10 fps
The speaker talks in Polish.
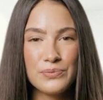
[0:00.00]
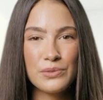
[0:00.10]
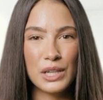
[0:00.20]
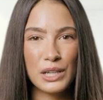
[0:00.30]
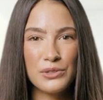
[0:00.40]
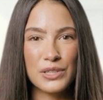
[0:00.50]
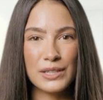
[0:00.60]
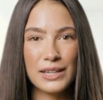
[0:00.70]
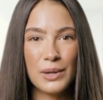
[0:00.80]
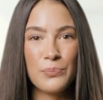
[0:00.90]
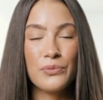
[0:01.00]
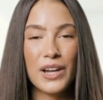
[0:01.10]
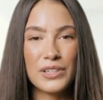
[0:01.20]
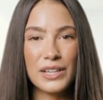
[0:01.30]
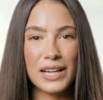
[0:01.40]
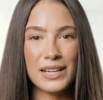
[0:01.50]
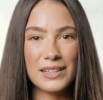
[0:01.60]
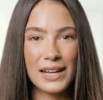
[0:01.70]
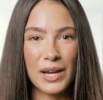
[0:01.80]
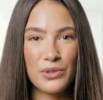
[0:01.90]
Przede wszystkim ważne
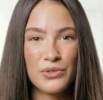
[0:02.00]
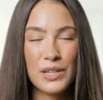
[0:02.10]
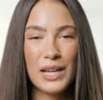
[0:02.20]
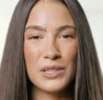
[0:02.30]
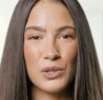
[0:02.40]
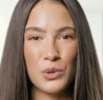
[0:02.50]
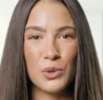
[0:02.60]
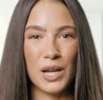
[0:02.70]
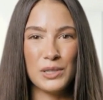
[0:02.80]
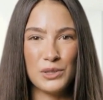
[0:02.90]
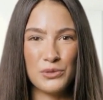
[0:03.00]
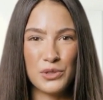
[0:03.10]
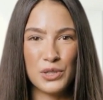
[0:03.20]
jest, aby wybrać konkurentów,